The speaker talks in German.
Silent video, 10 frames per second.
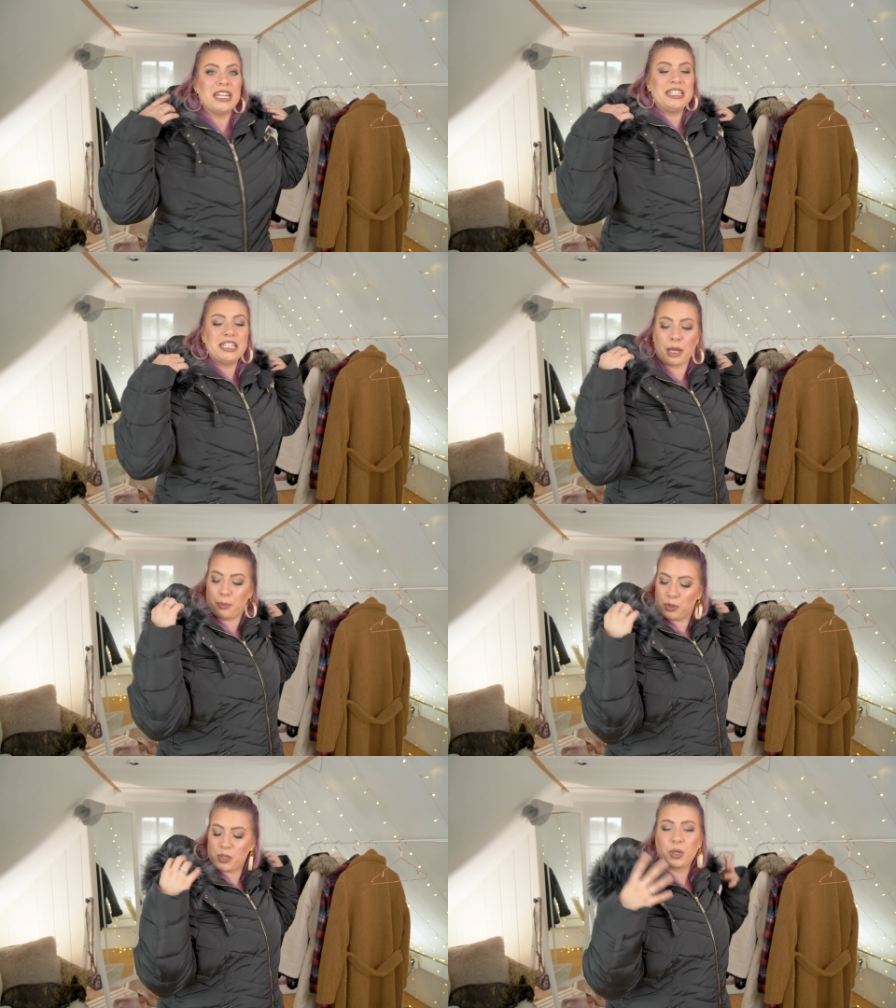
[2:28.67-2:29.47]
Die
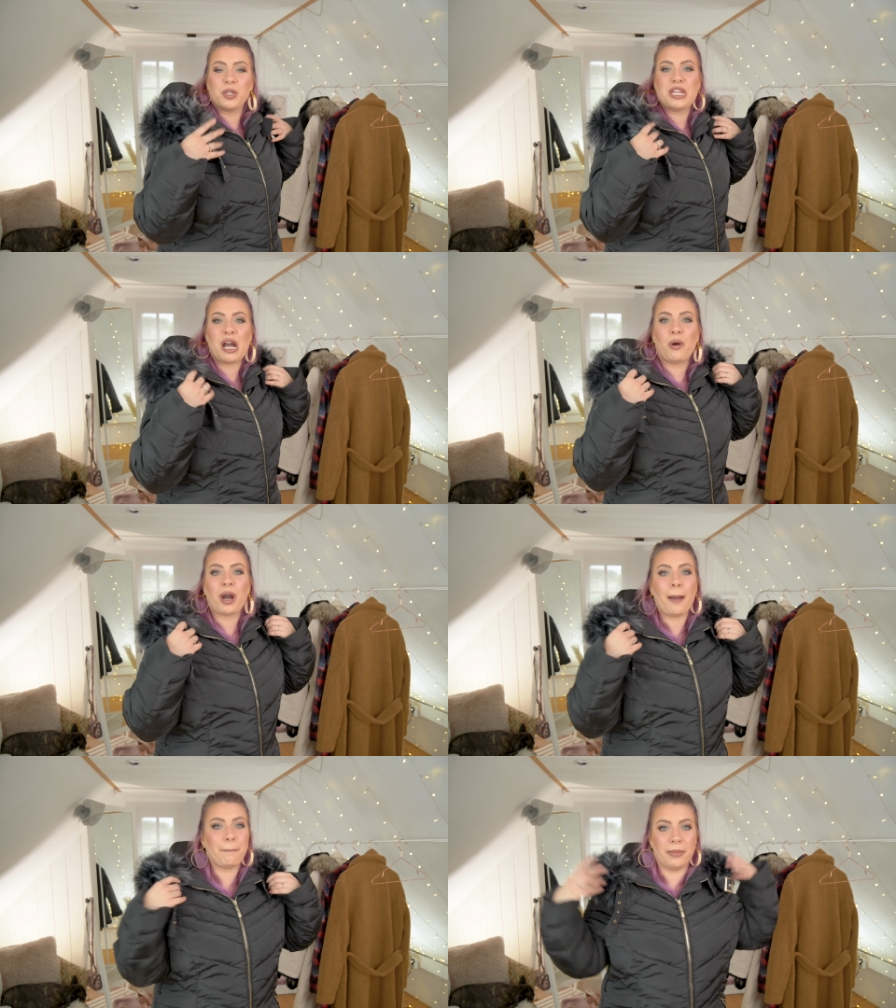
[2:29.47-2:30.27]
Kapuze könnt ihr
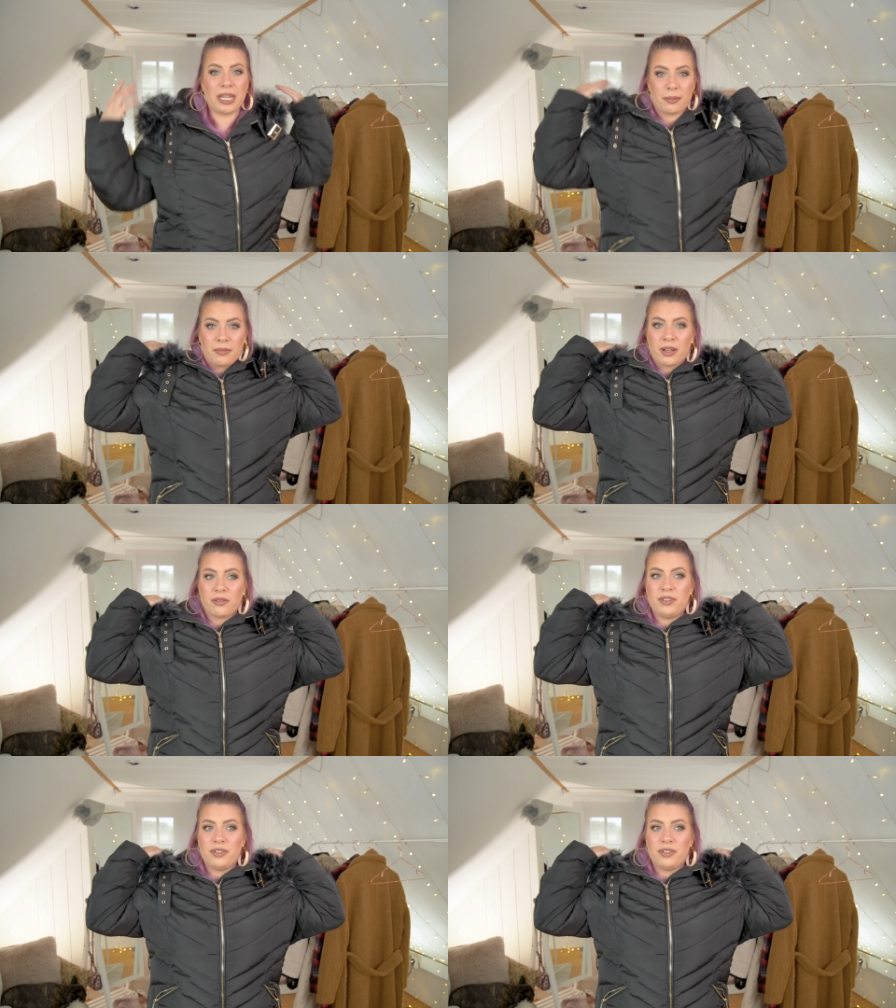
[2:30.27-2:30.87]
auch abnehmen,